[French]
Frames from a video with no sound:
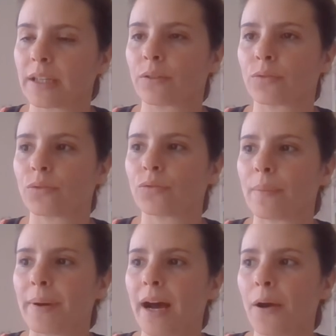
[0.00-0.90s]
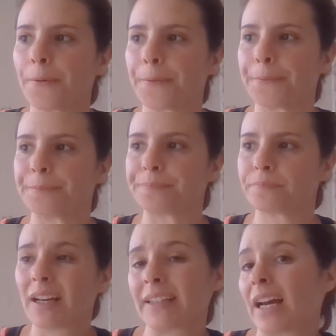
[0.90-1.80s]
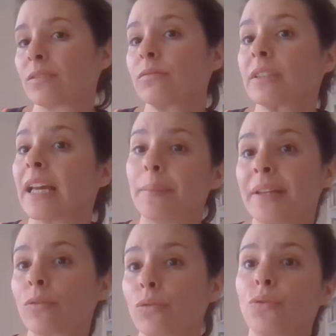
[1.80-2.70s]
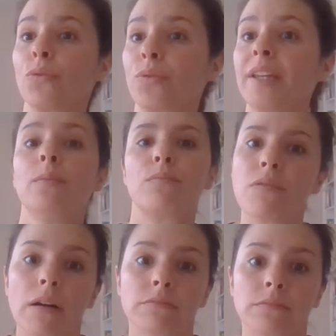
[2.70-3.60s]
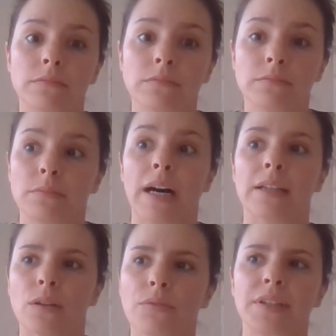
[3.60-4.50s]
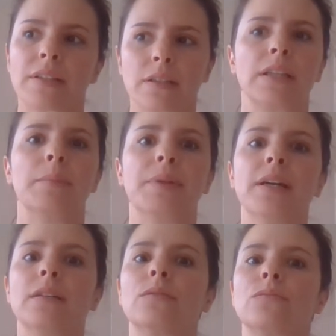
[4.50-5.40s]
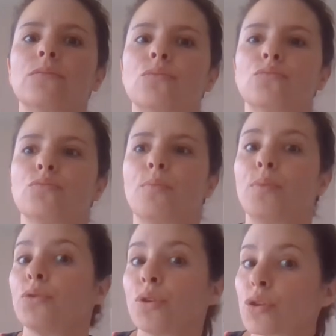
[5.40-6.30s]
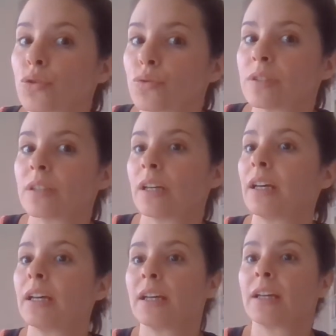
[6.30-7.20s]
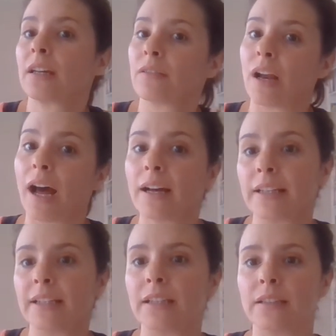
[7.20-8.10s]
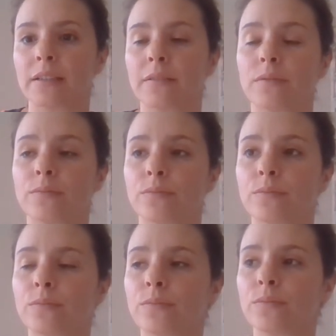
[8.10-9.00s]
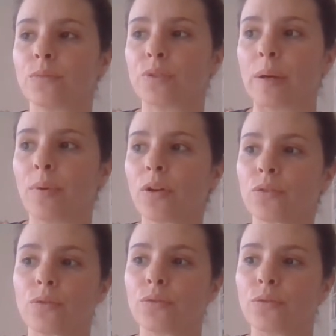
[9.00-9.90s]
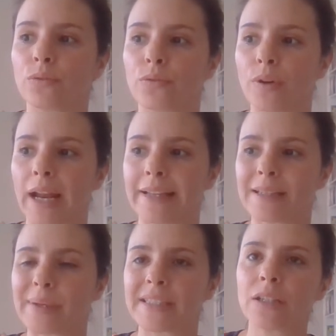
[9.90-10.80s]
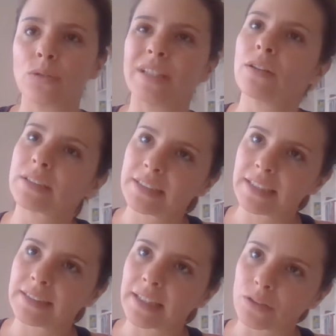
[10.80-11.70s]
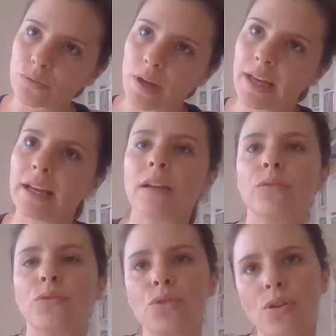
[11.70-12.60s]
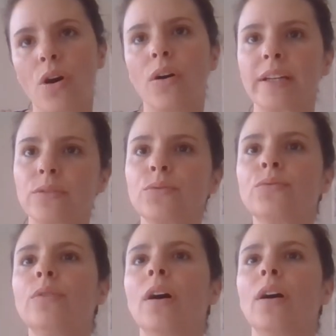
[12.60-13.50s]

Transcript: et que ce soit pas un garçon qui aime les trucs de filles, point. Bah non, en fait, il aime bien plusieurs choses voilà, et euh, on aborde euh, voilà, la thématique de l'identité sexuelle, de genre et tout,